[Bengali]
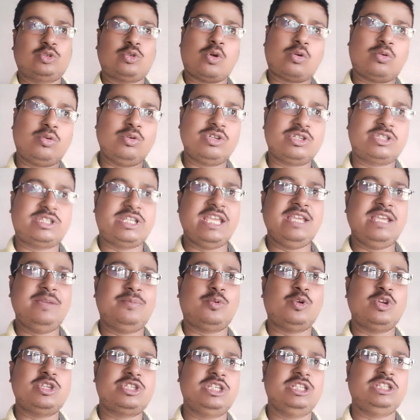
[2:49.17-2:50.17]
তো তখন সেই
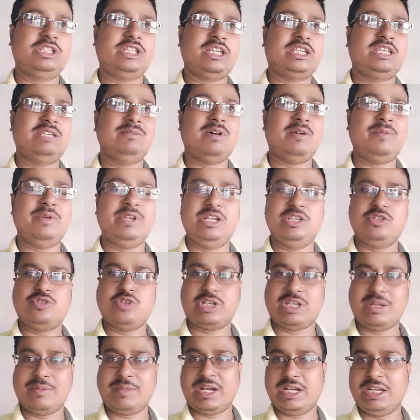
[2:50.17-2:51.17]
পরিস্থিতিতে কিভাবে
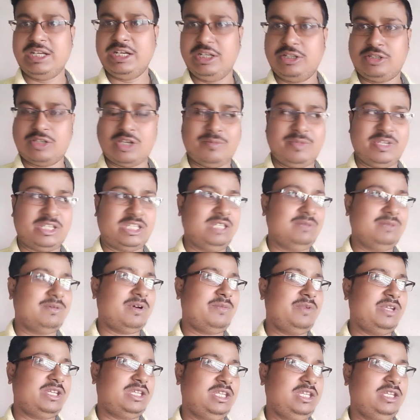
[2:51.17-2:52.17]
নিজেকে মানিয়ে নিতে হবে
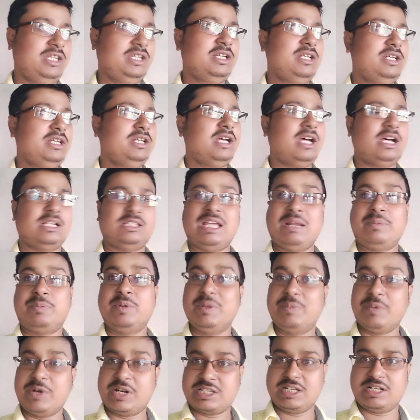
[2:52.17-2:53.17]
কিভাবে কি তার
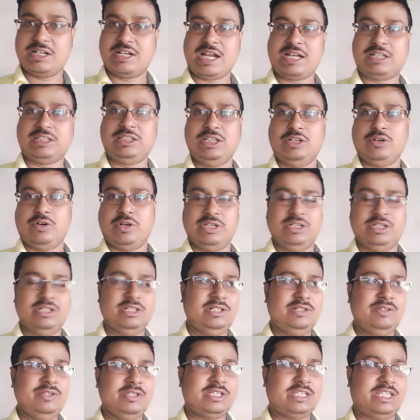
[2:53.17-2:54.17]
প্রিপারেশান রাখতে হয়
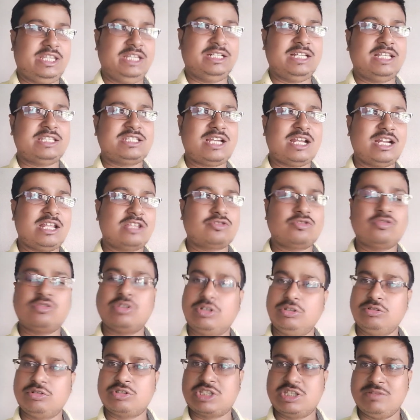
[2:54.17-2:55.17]
সেটা জানার
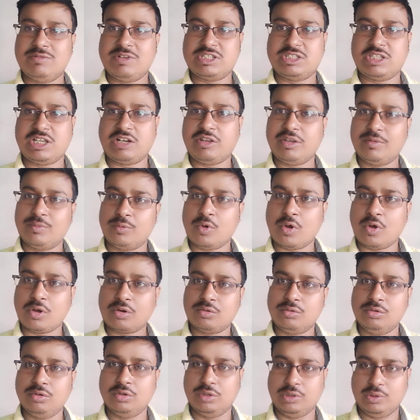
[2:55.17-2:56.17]
জন্য কিন্তু তার ওই
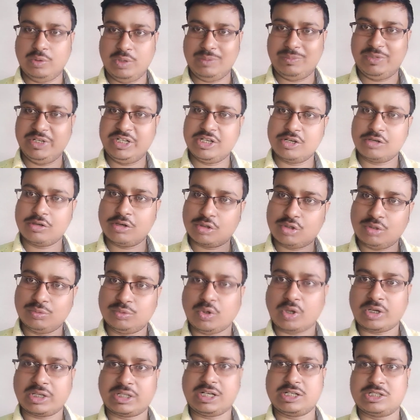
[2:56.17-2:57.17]
ব্লগগুলো ওই ভিডিওগুলো
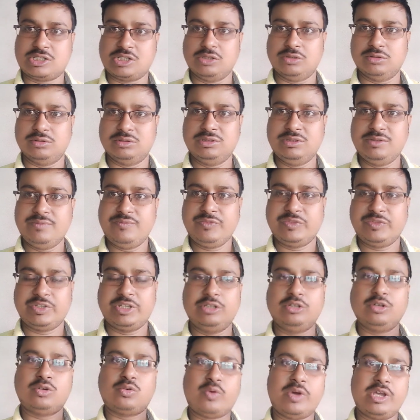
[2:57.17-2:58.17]
খুব দরকার ছিল
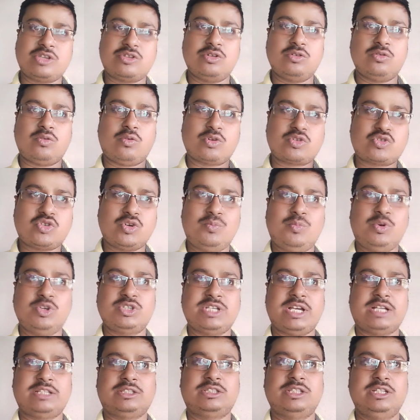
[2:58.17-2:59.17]
কিন্তু কয়েকজন অসভ্য
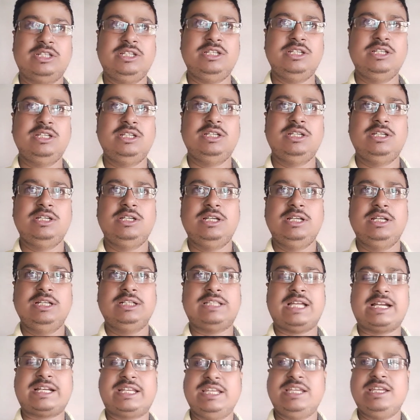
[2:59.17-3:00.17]
যাত্রী
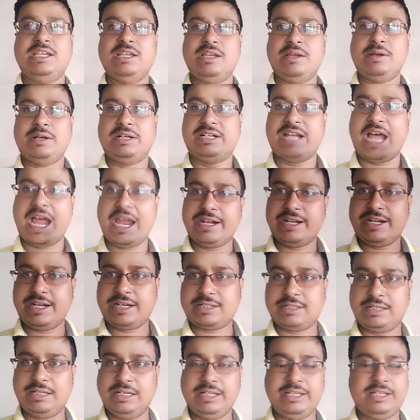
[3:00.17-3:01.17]
তাকে
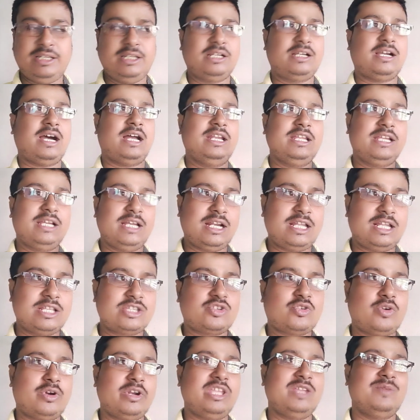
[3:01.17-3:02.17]
ডাইরেক্টলি
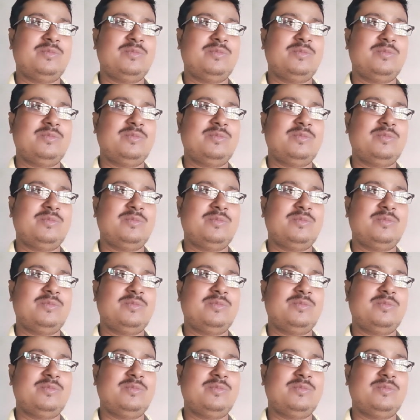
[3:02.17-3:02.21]
গালিগালাজ